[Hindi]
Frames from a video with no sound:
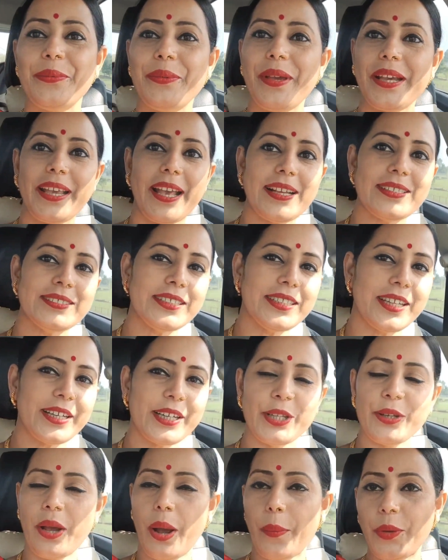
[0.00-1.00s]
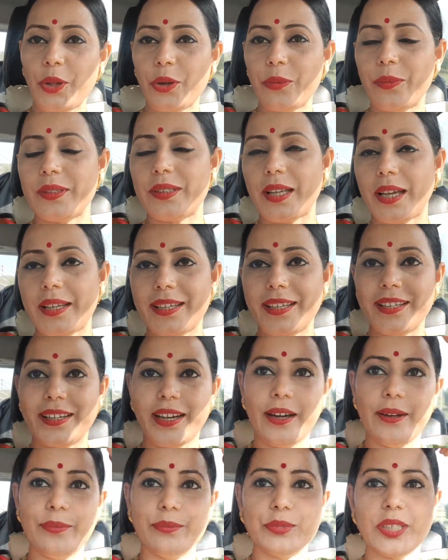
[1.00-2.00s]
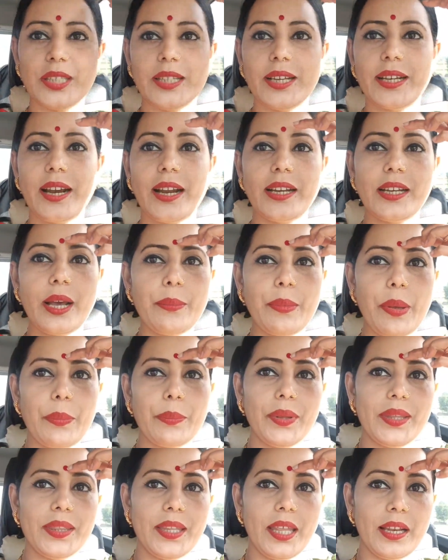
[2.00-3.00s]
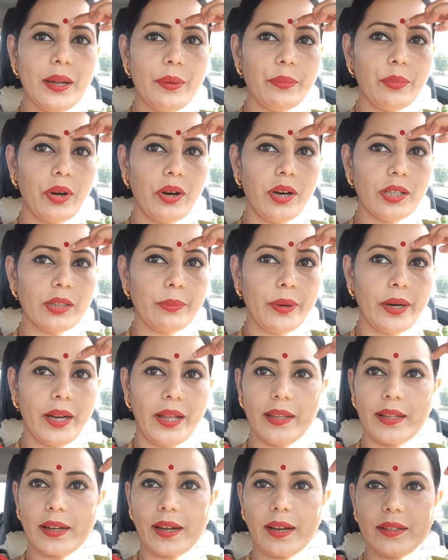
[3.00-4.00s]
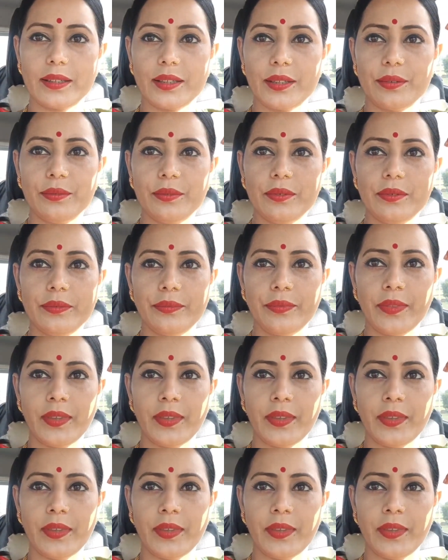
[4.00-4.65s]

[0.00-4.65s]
तो मैं कैसी लग रही हूँ आप लोग बताइएगा मुझे लग रहा है ना मैं बिंदी ना बहुत बड़ा लगा ली हूँ